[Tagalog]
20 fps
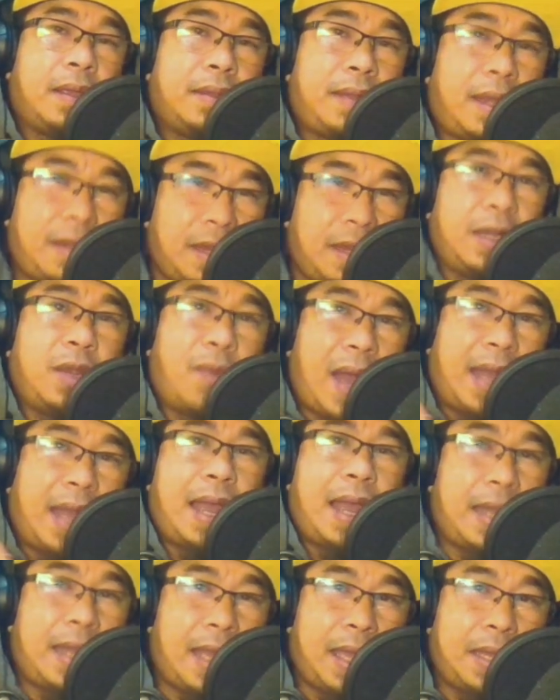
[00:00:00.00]

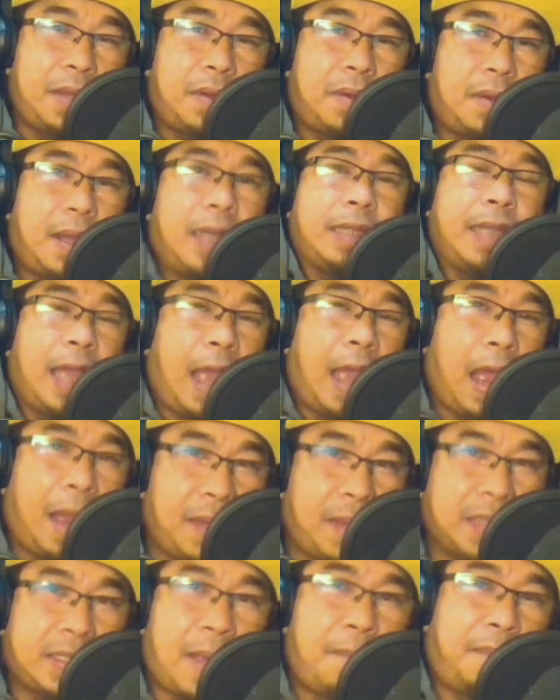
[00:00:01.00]
naniniwala na kayo at
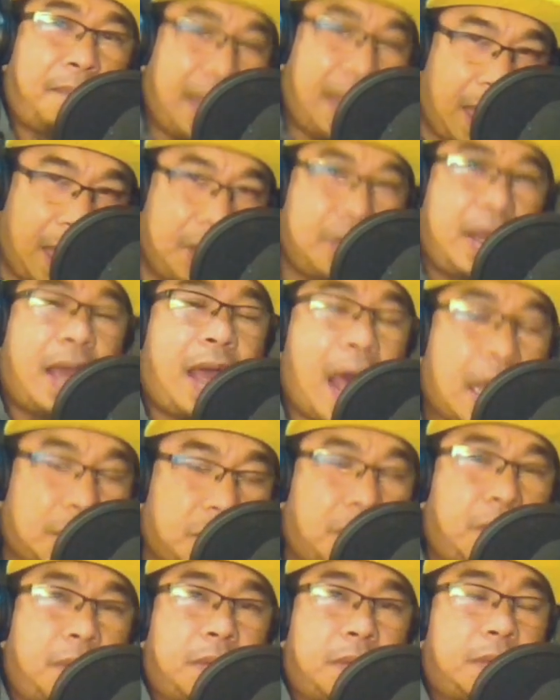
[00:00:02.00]
nakakapagsampa na kayo ng
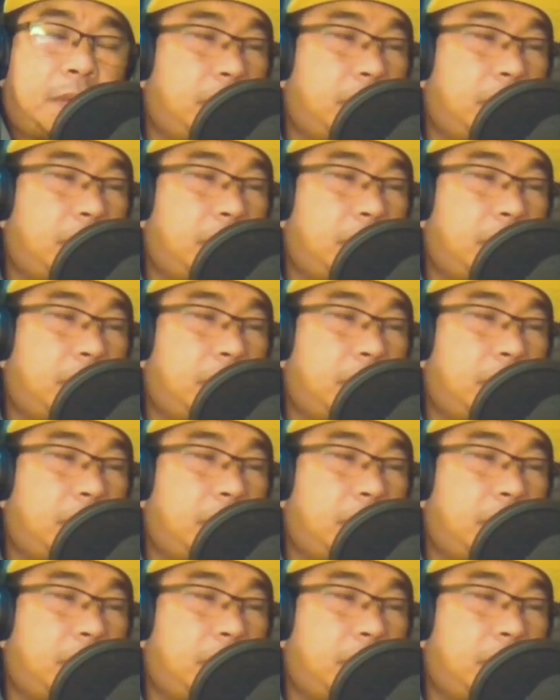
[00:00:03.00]
kaso.